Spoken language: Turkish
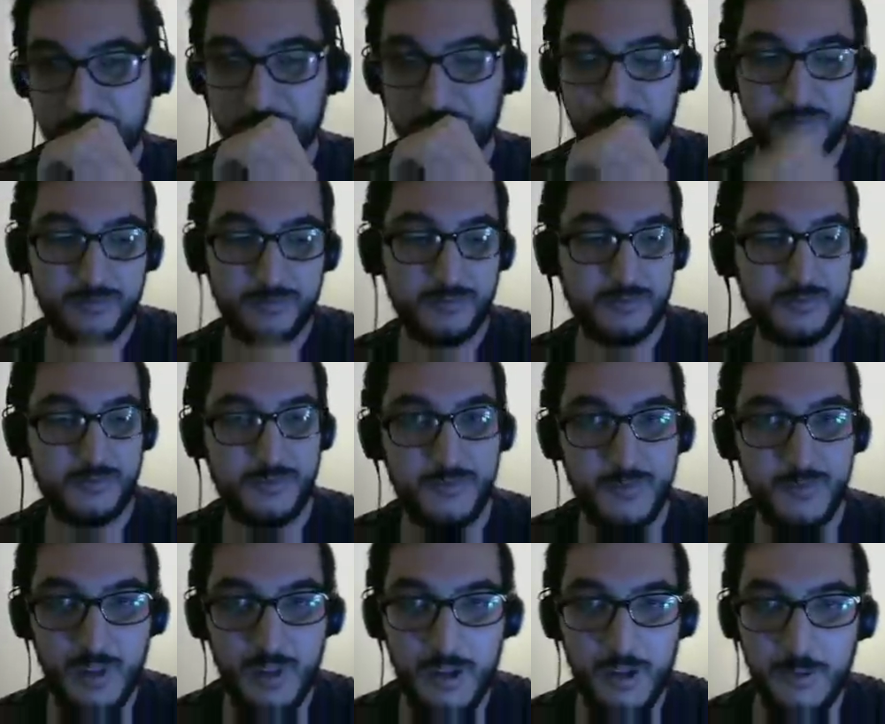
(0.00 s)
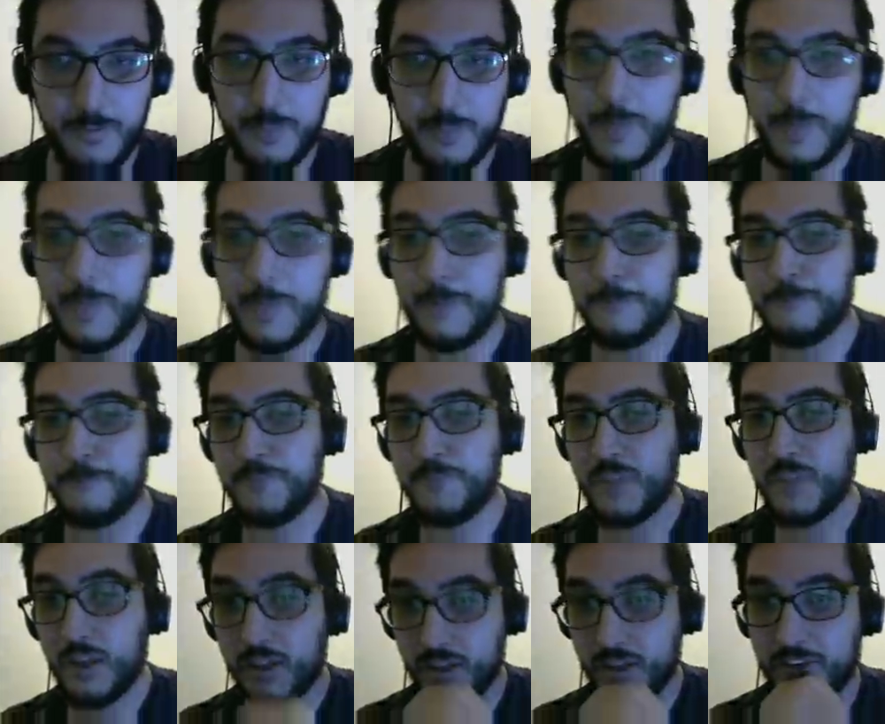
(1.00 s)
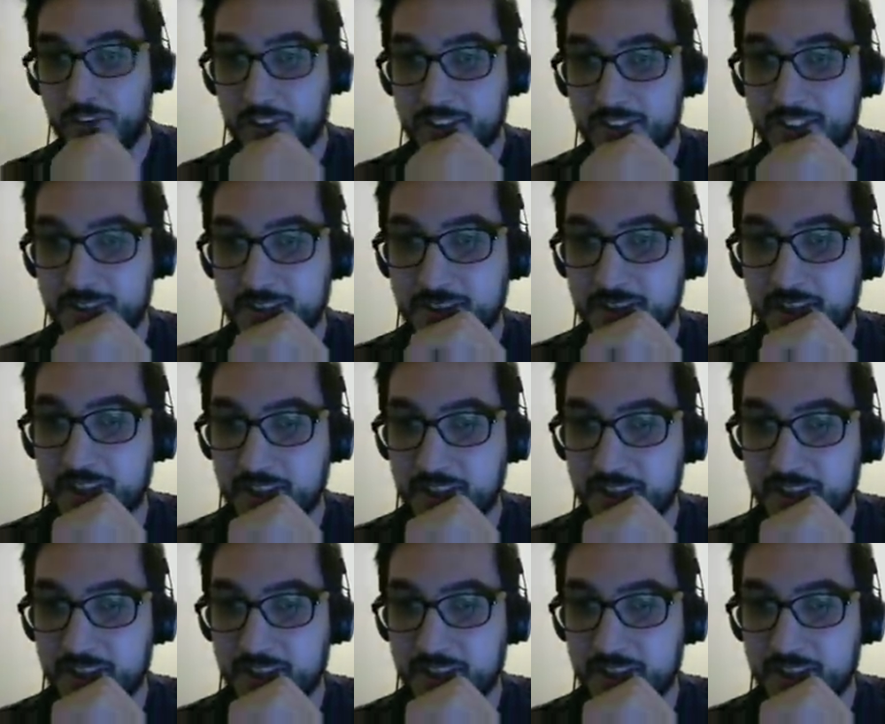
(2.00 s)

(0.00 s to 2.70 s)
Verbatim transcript: o sırada R'yi spamlıyor muydun? Bakıyor evet, R'yi